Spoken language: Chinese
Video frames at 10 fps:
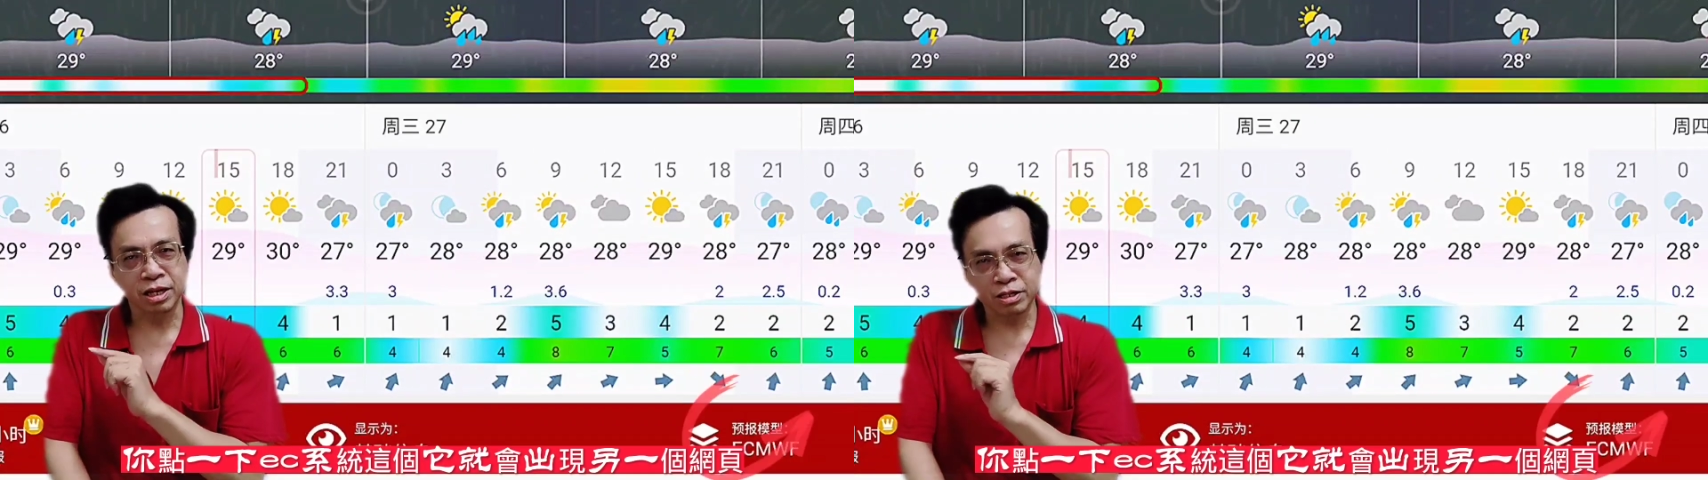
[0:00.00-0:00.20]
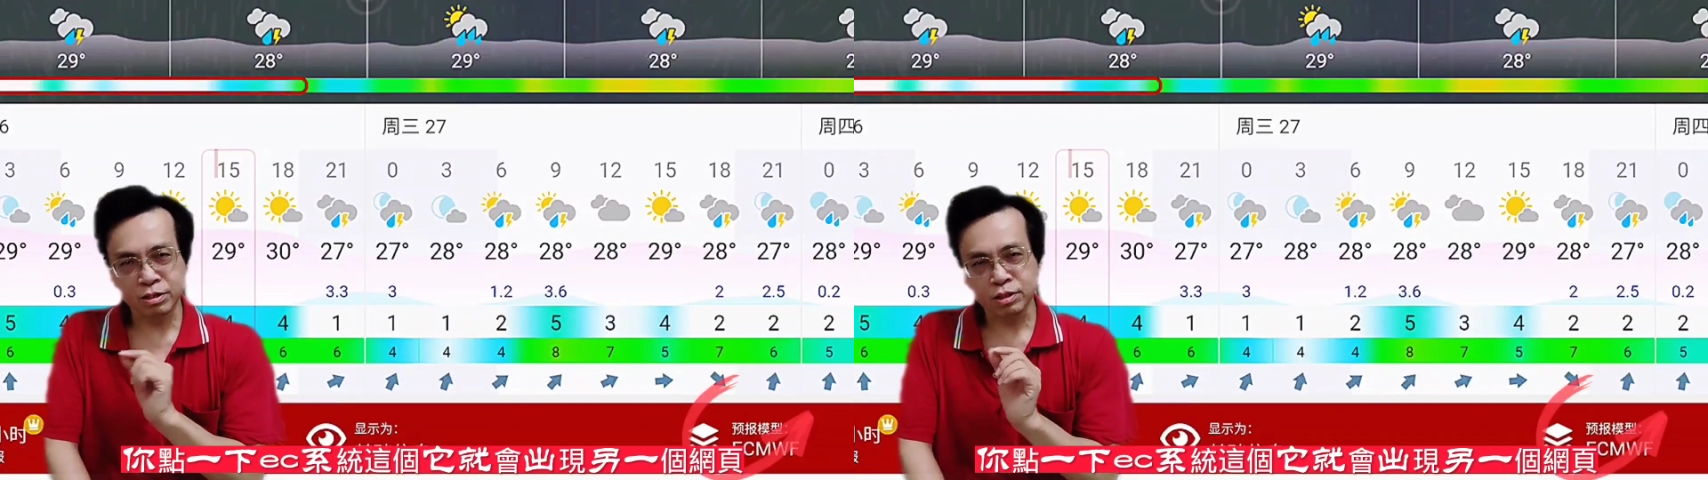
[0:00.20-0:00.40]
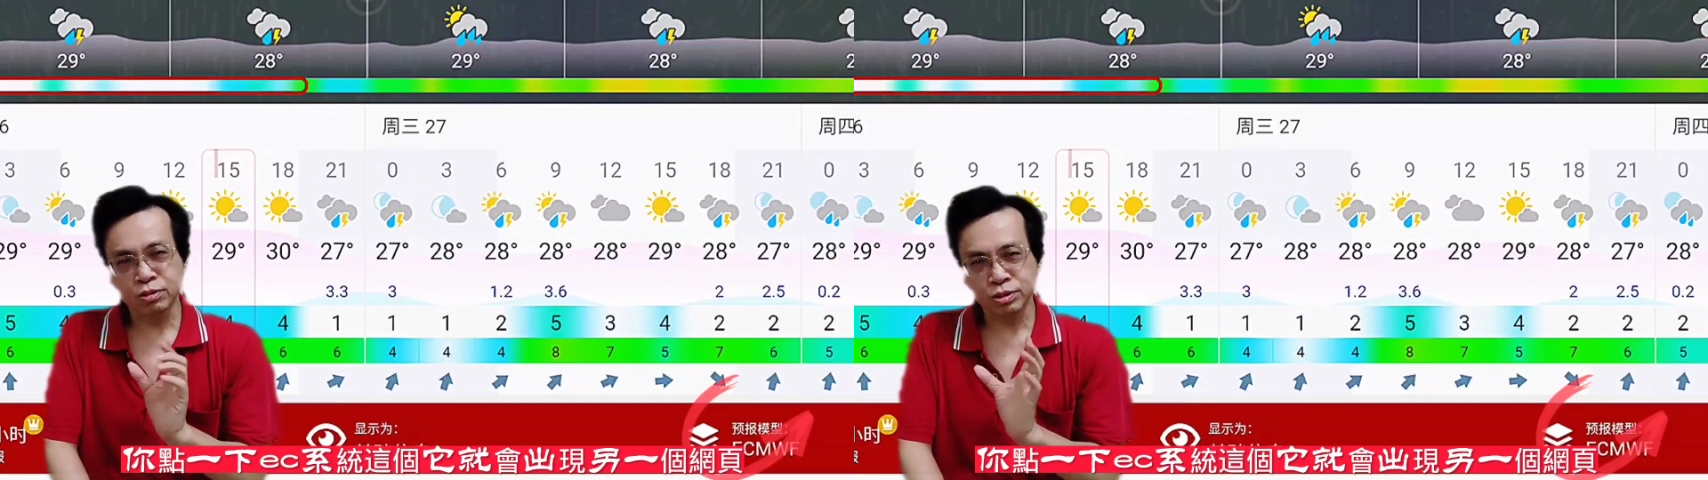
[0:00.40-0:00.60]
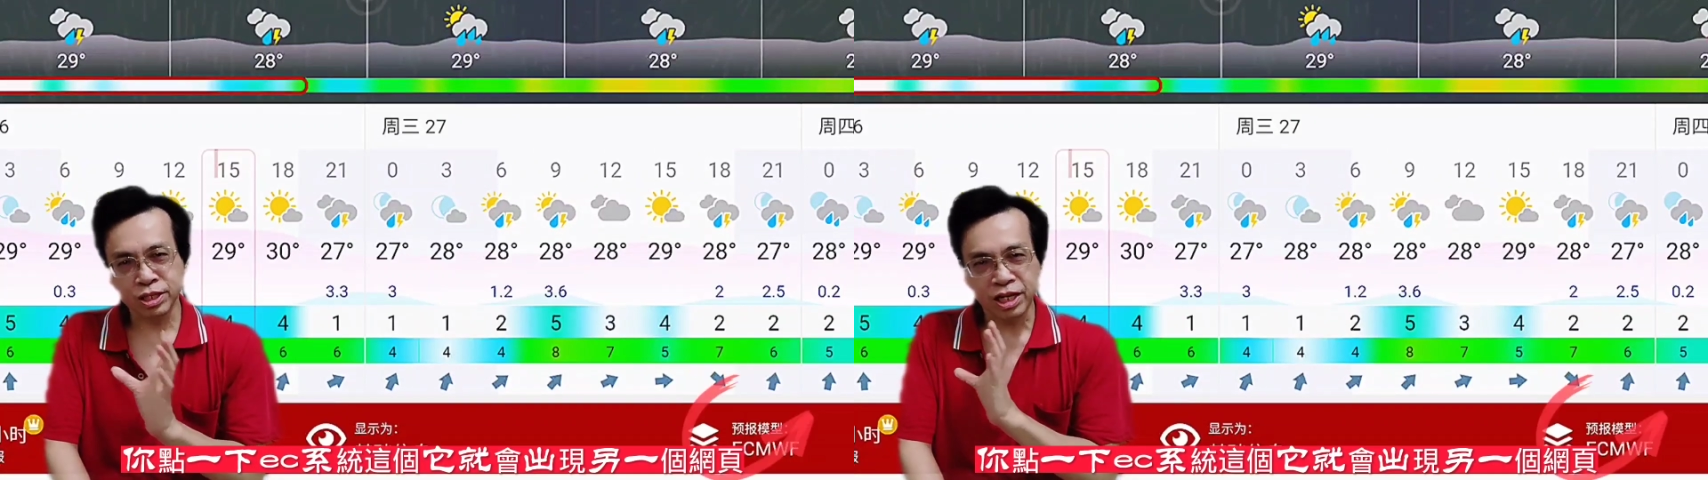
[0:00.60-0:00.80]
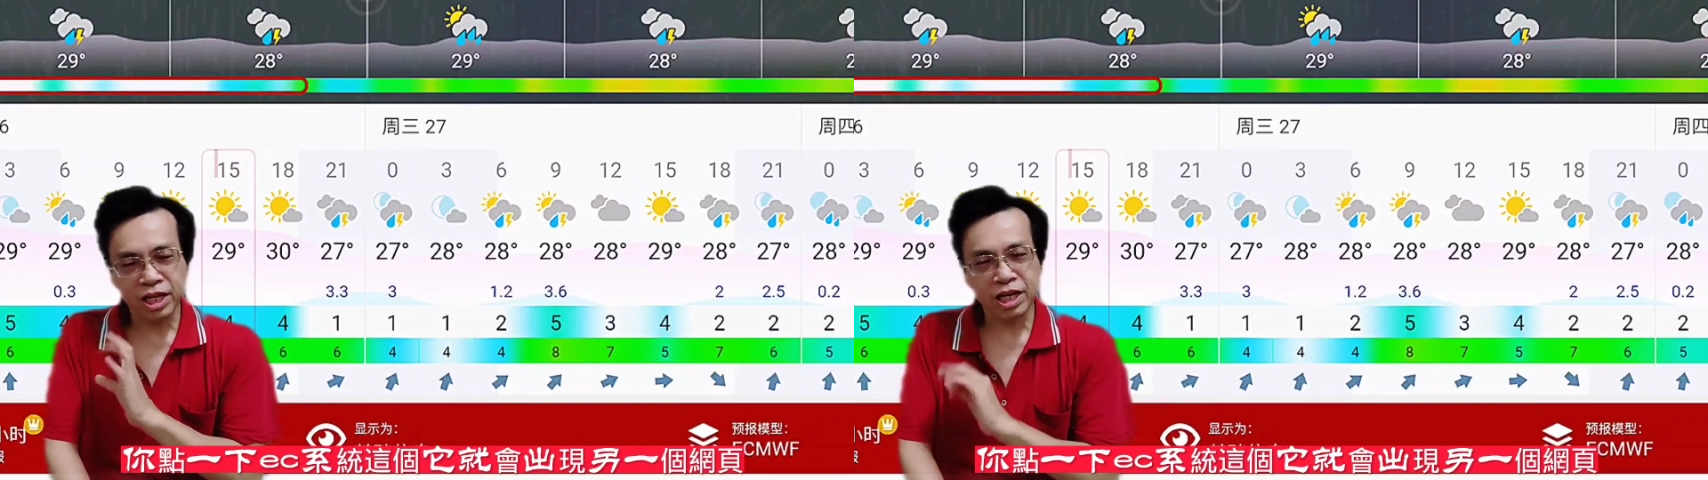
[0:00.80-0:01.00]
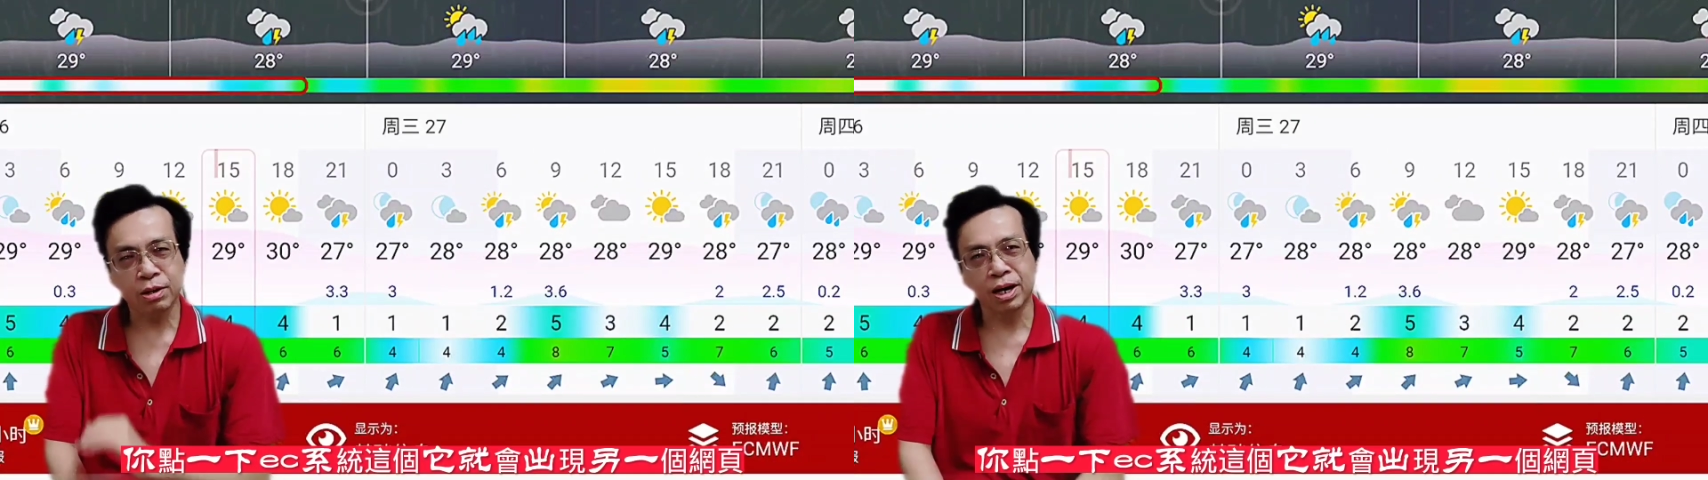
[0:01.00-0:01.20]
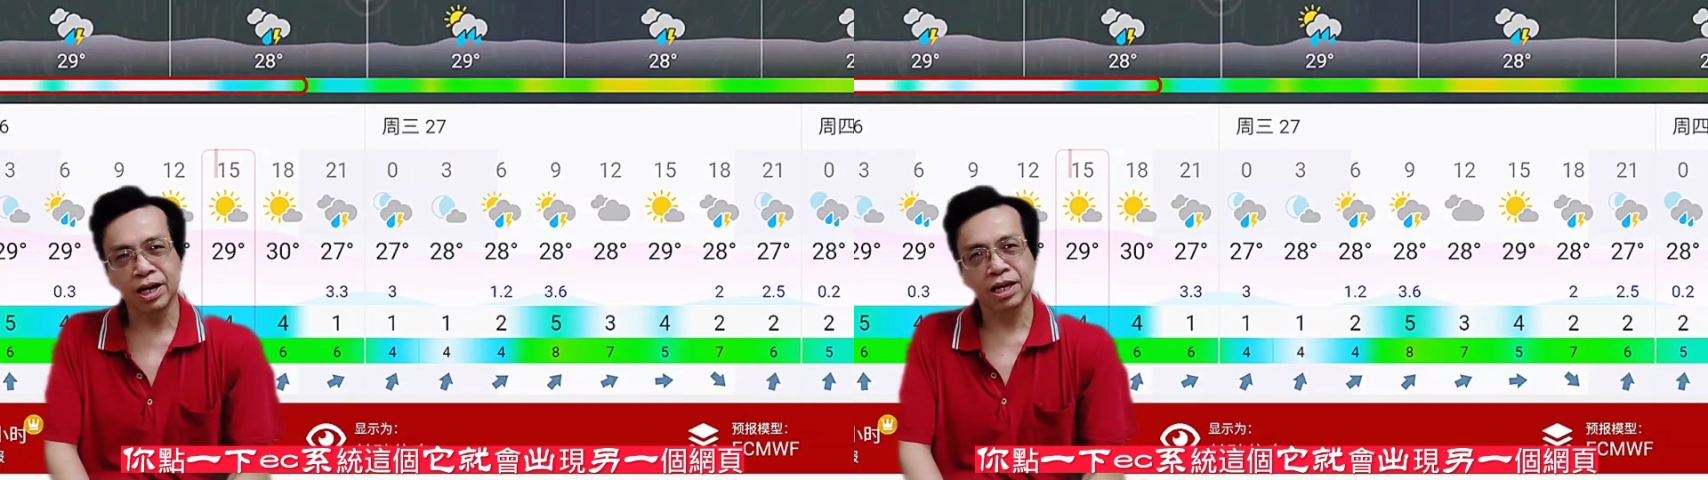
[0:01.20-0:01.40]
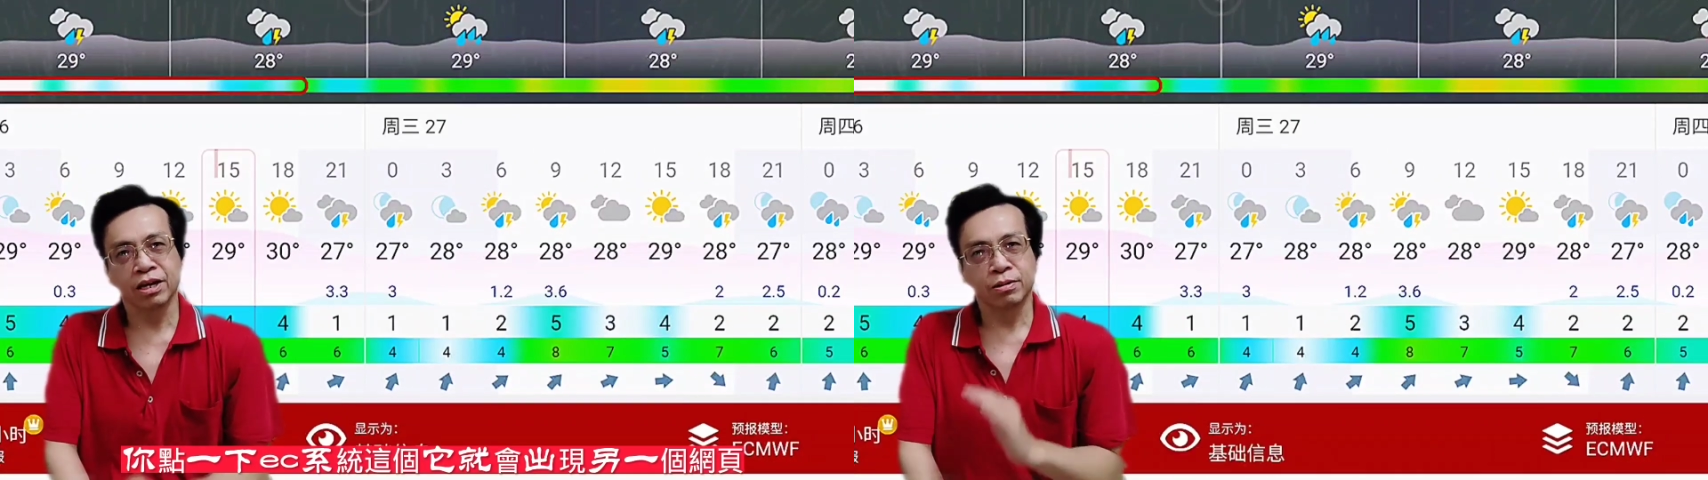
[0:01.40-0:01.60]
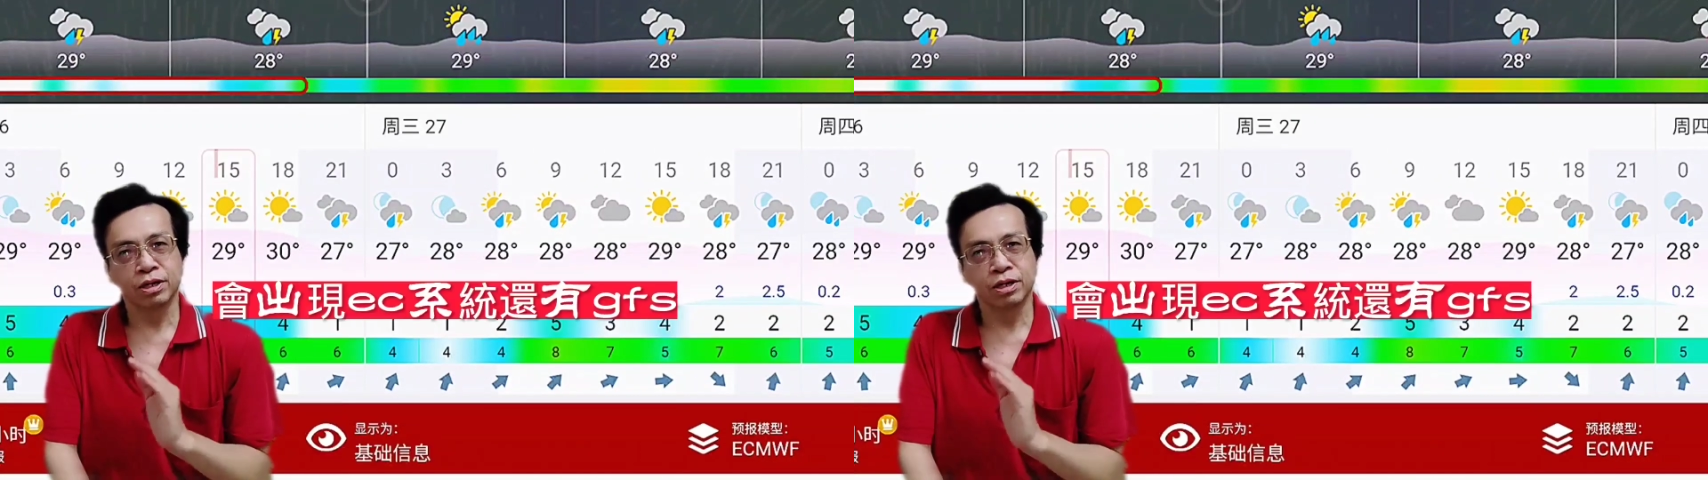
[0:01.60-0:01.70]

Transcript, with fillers: 它就出现另一个网页，